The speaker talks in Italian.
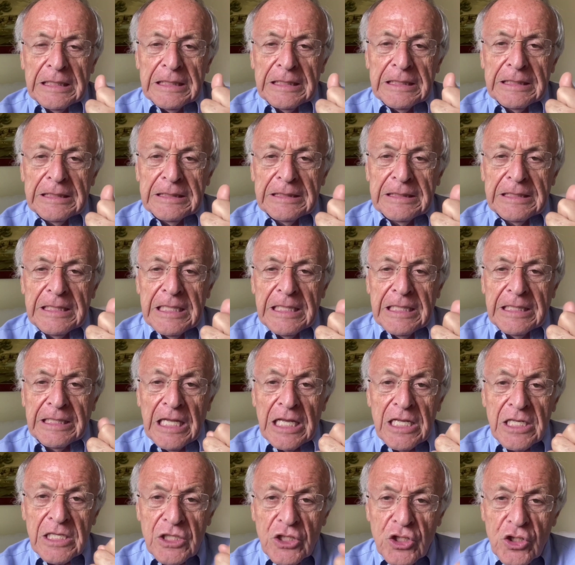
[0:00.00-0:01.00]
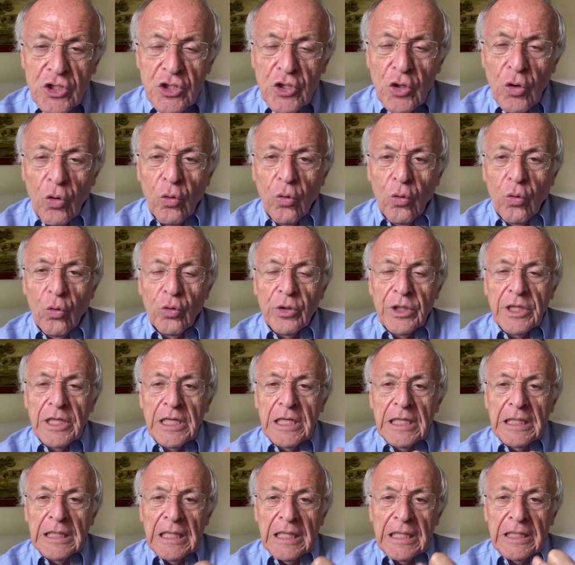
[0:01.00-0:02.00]
eh, di
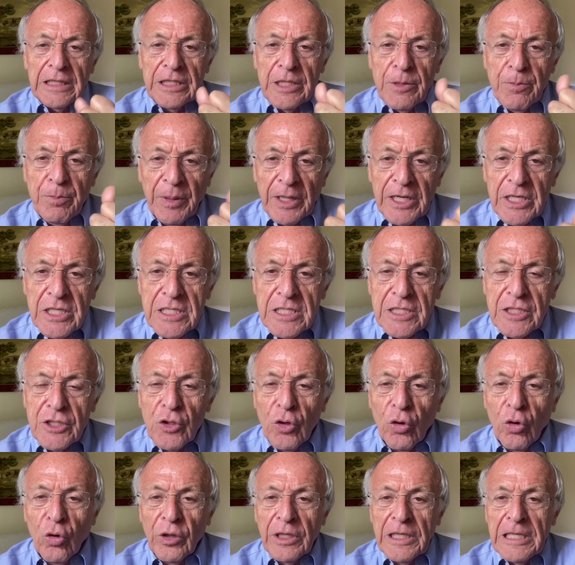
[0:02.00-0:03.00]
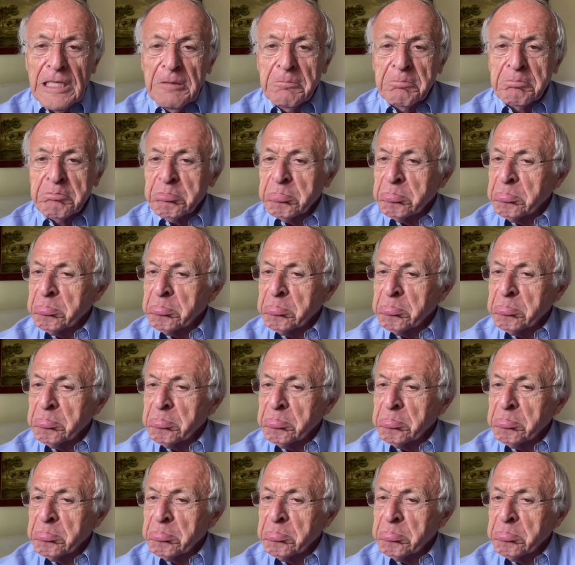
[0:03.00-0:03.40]
tensioni, di pressioni,